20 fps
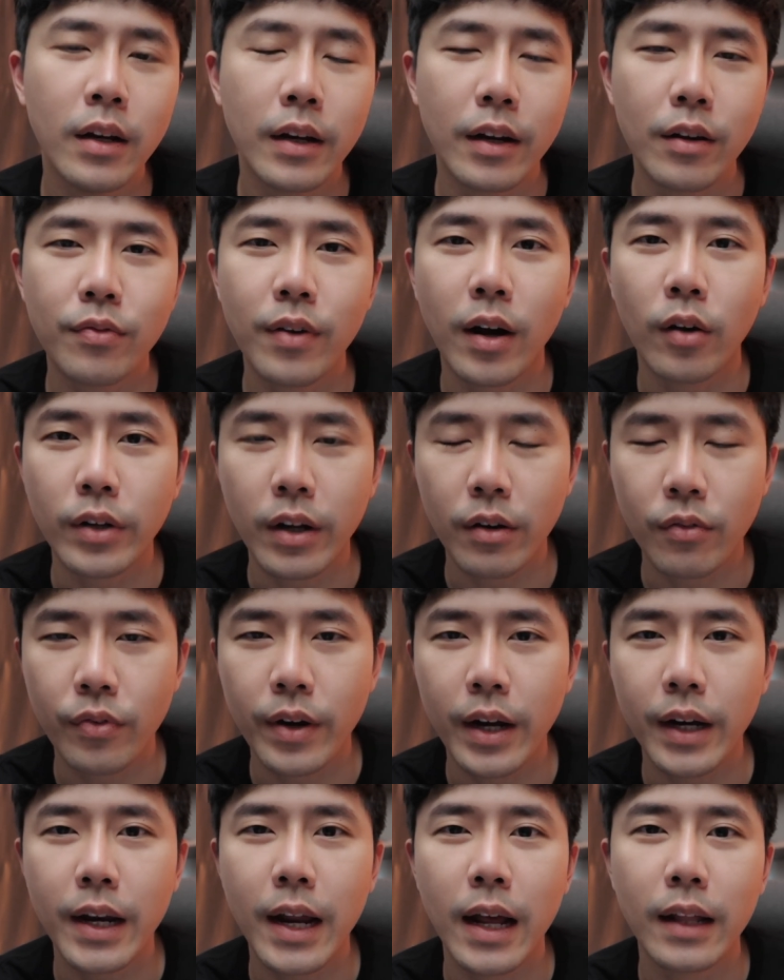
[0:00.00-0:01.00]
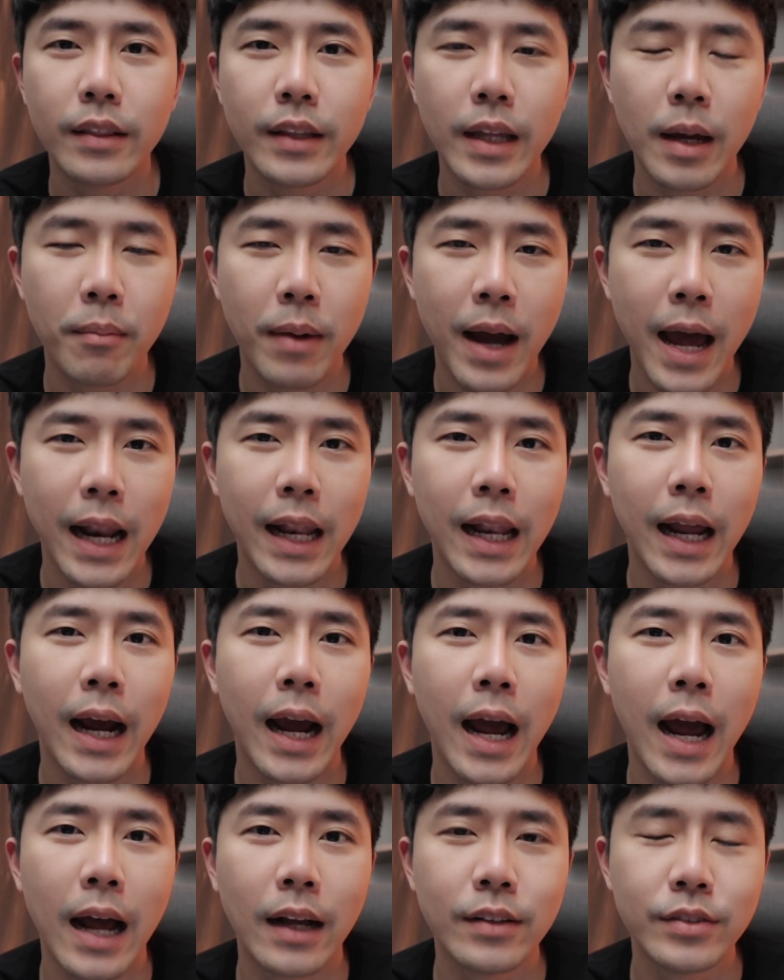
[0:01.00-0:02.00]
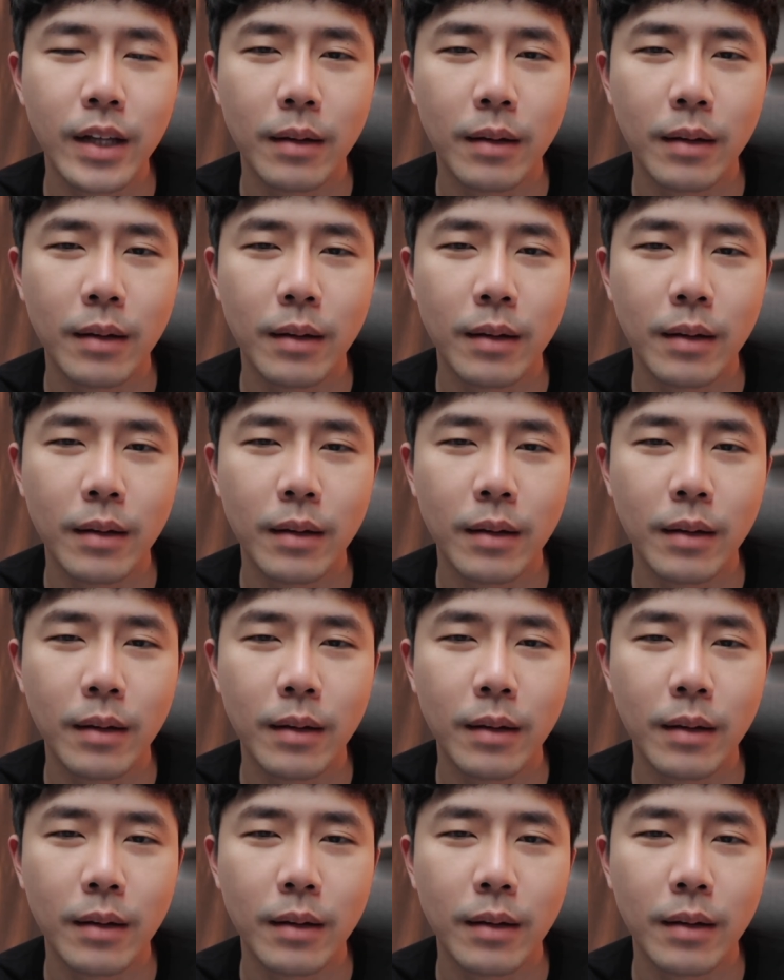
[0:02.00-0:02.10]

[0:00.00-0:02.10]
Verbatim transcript: ในฝั่ง Netflix เนี่ยเตรียมหันราคา